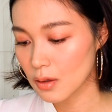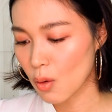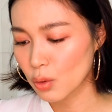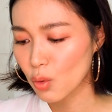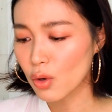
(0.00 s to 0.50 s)
โห
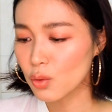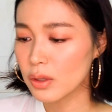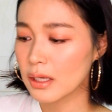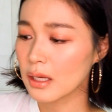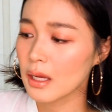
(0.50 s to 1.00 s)
ทุกคนดู
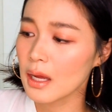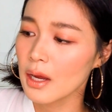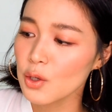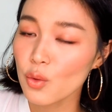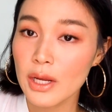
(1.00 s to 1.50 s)
ดิ
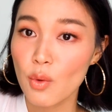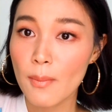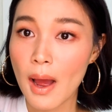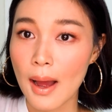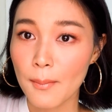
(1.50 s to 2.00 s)
ดูในเว็
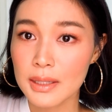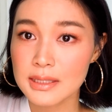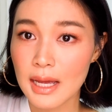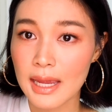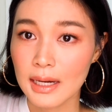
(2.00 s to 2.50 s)
บอะมัน
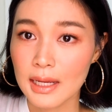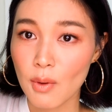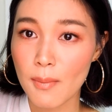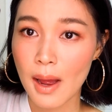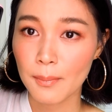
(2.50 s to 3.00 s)
จะเห็นเลย
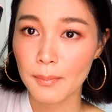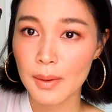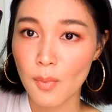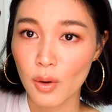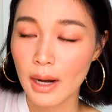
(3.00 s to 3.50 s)
ว่าแบบมัน
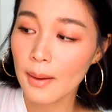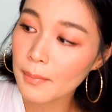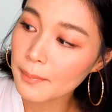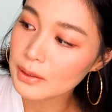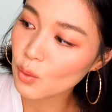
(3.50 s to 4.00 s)
หมดอะ
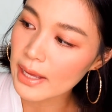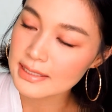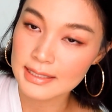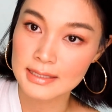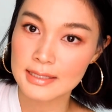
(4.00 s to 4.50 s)
มันเป็นตัว x
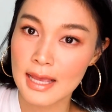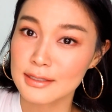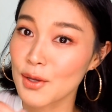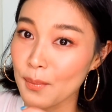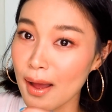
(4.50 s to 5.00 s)
x x x
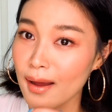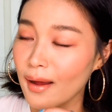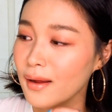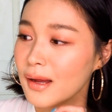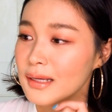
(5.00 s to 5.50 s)
เยอะมาก
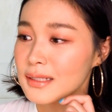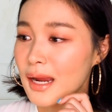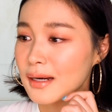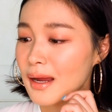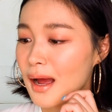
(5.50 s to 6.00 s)
อะฉะ
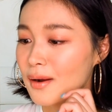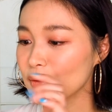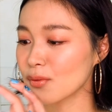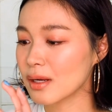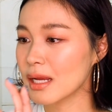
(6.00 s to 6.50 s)
นั้นนะคะ
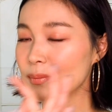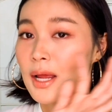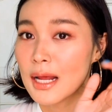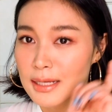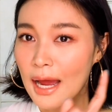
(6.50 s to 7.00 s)
ต้องรีบ
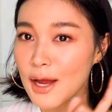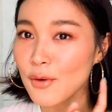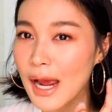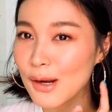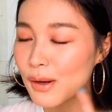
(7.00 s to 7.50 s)
อยากให้เข้า
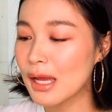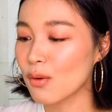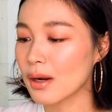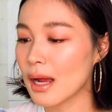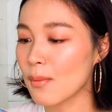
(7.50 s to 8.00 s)
ไทยเร็
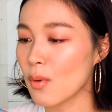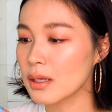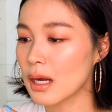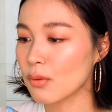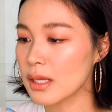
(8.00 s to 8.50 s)
วๆนะคะเพราะ
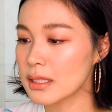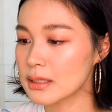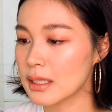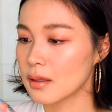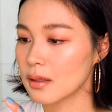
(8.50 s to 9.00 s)
เนื้อเขาดีจ
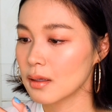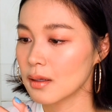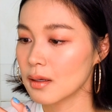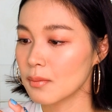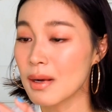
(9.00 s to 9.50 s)
ริง
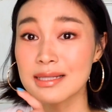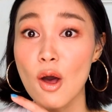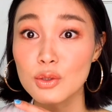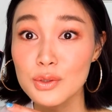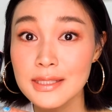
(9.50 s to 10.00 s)
เบอร์สอง
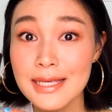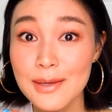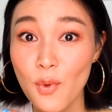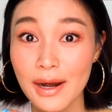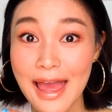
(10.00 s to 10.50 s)
จุดสี่
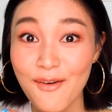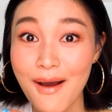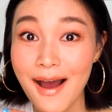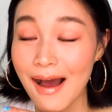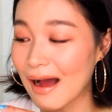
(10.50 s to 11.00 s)
หมดแล้ว
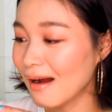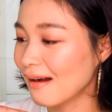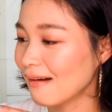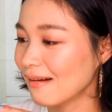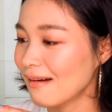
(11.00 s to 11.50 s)
อะ
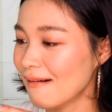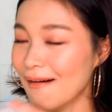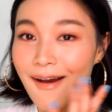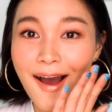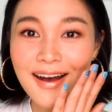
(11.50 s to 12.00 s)

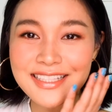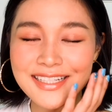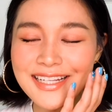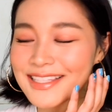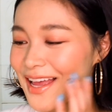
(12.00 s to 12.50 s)
ฉัน
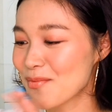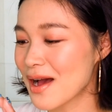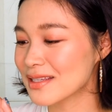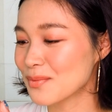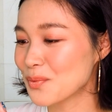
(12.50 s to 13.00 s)
ดีใจมาก
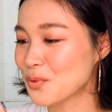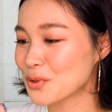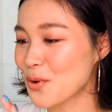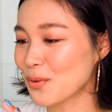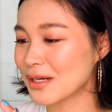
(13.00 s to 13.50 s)
ฉันเป็นผู้โช
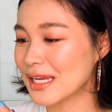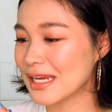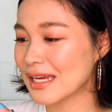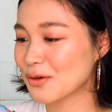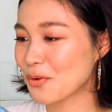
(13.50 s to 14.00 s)
คดี
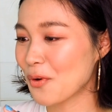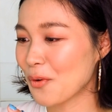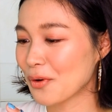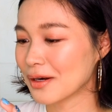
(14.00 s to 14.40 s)
ทุกคน